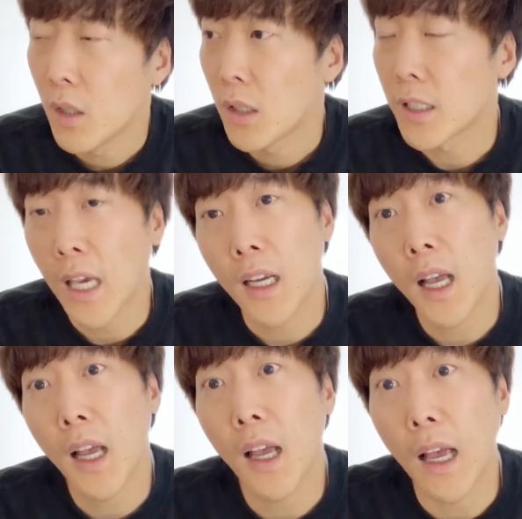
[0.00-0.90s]
근데
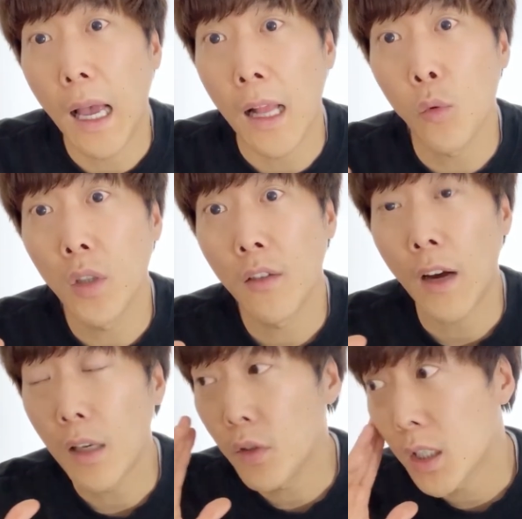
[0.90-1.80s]
제가 알고 있는
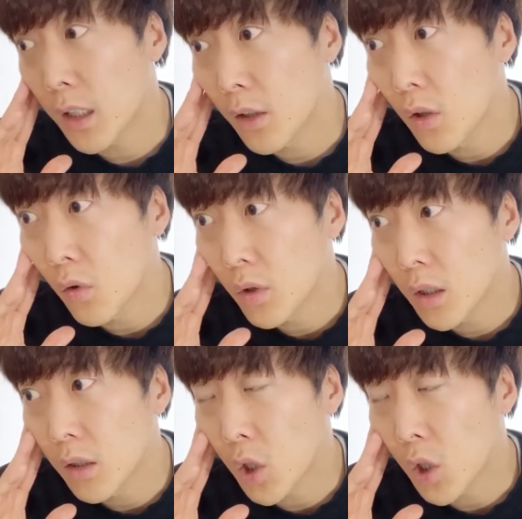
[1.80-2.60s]
5G 같은 경우는